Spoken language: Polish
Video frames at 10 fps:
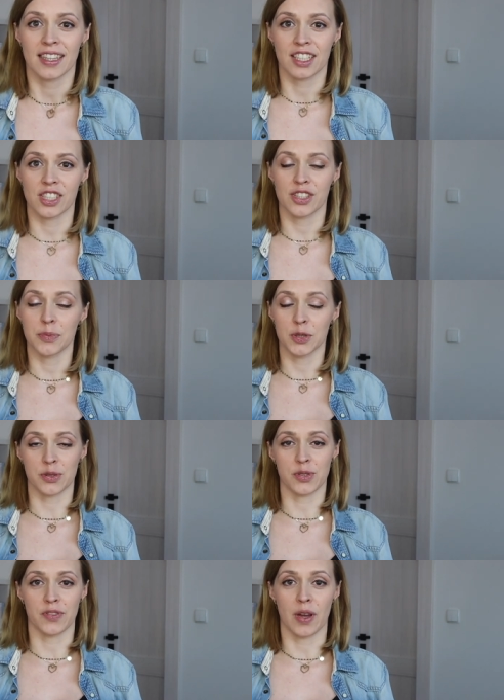także tym
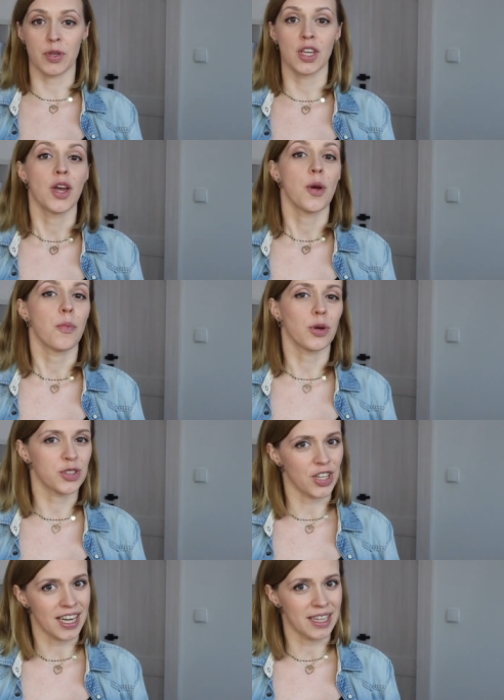się z Wami
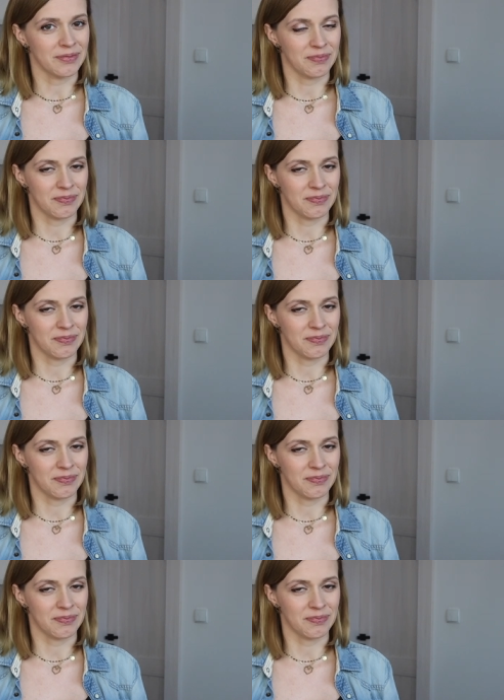podzielę.